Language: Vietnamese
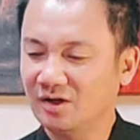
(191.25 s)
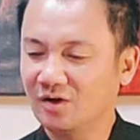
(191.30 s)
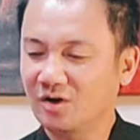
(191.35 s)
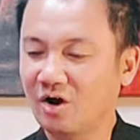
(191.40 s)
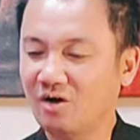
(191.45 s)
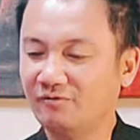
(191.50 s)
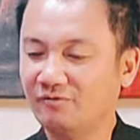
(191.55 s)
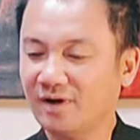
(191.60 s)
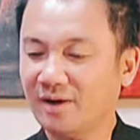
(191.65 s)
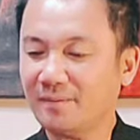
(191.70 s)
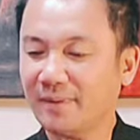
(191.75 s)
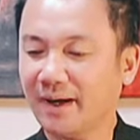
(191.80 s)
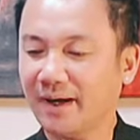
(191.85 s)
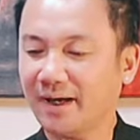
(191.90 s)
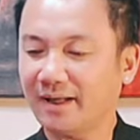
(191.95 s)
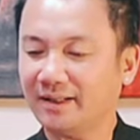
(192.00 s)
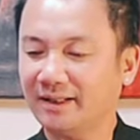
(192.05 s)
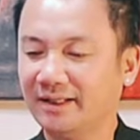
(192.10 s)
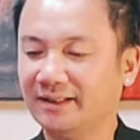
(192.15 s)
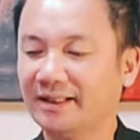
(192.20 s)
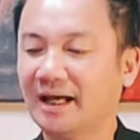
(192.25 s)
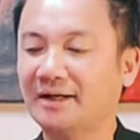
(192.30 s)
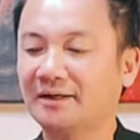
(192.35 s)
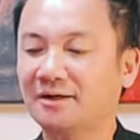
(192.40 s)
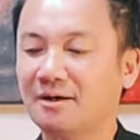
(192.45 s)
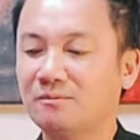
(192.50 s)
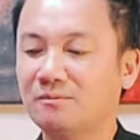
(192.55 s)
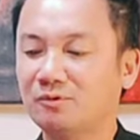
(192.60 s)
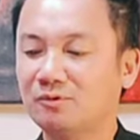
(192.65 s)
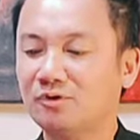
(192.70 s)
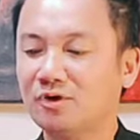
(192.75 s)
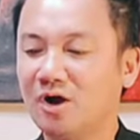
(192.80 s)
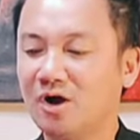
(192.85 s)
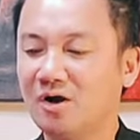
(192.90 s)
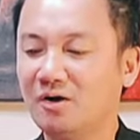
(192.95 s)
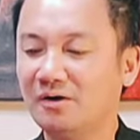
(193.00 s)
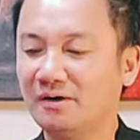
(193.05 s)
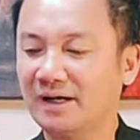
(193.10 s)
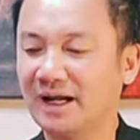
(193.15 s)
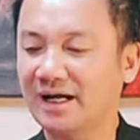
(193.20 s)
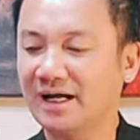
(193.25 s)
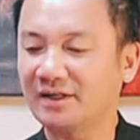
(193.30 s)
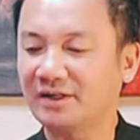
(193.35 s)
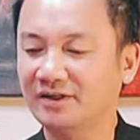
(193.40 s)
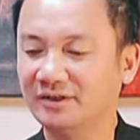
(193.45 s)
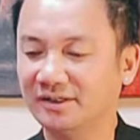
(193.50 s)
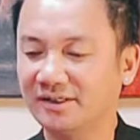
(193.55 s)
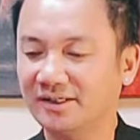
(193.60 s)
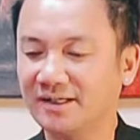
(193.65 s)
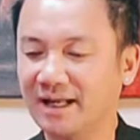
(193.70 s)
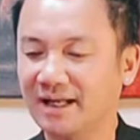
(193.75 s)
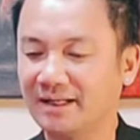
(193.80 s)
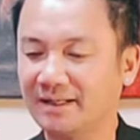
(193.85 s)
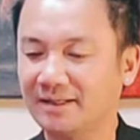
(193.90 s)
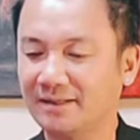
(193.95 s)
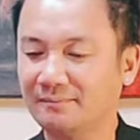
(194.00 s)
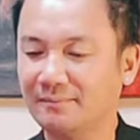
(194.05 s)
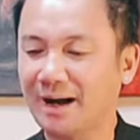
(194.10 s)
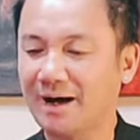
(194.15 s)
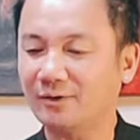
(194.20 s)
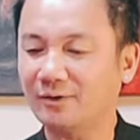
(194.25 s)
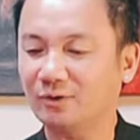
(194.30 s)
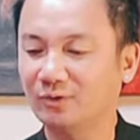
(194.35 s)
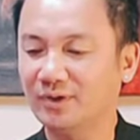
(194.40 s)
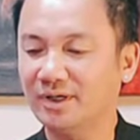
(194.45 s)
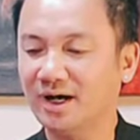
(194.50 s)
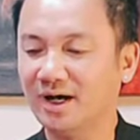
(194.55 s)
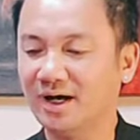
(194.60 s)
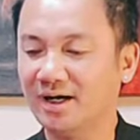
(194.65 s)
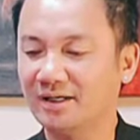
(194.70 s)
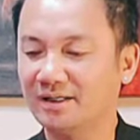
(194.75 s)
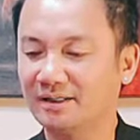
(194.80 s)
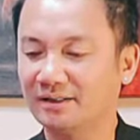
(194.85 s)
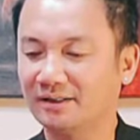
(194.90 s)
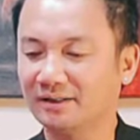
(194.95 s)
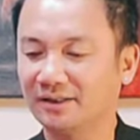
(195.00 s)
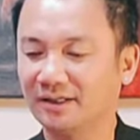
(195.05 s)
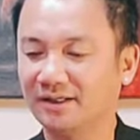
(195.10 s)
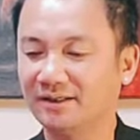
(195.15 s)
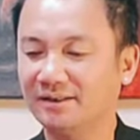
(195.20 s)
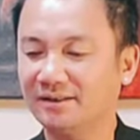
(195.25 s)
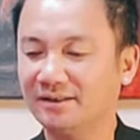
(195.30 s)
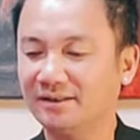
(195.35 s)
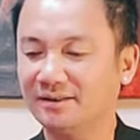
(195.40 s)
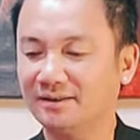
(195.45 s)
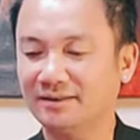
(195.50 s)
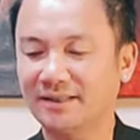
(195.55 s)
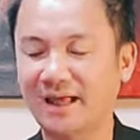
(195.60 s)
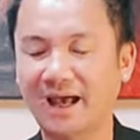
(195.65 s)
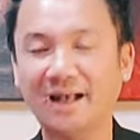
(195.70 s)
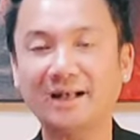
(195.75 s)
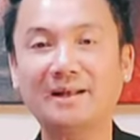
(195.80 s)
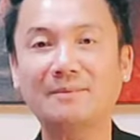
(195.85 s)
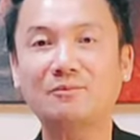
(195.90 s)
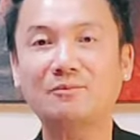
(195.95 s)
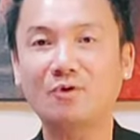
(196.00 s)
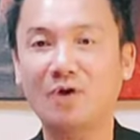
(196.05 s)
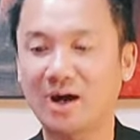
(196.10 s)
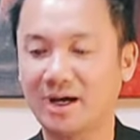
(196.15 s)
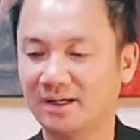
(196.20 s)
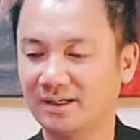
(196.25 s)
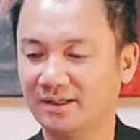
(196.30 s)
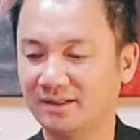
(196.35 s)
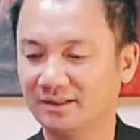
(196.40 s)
còn với mẹ thì thành công của con là chữa lành bao tuổi hờn những tháng năm qua.